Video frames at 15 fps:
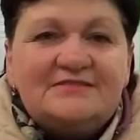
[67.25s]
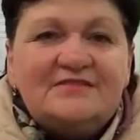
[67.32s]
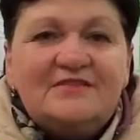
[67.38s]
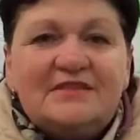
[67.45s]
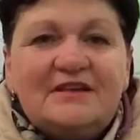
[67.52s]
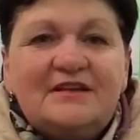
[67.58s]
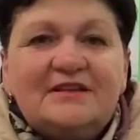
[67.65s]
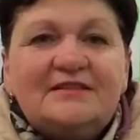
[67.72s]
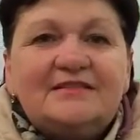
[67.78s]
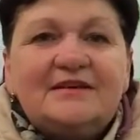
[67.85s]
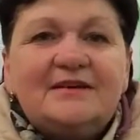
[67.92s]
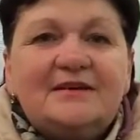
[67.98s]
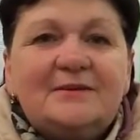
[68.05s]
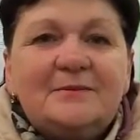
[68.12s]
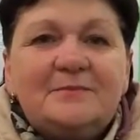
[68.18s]
Спасибо
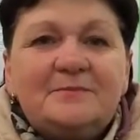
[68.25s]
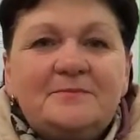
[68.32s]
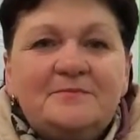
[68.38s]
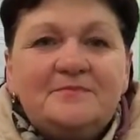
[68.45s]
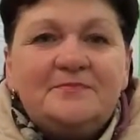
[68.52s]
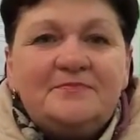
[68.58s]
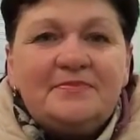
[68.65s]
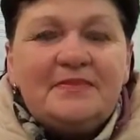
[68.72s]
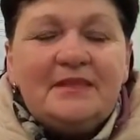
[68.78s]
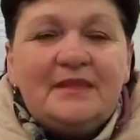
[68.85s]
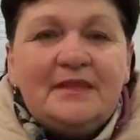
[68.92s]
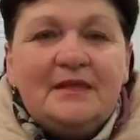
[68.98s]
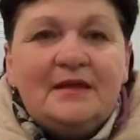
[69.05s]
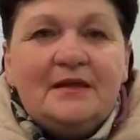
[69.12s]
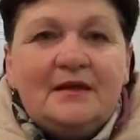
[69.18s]
огромное. Скажите, что вы
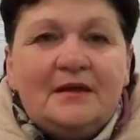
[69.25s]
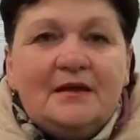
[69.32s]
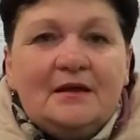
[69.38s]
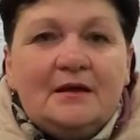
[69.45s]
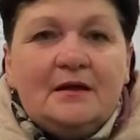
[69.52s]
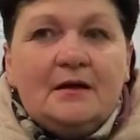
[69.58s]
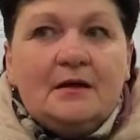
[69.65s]
делали для этого?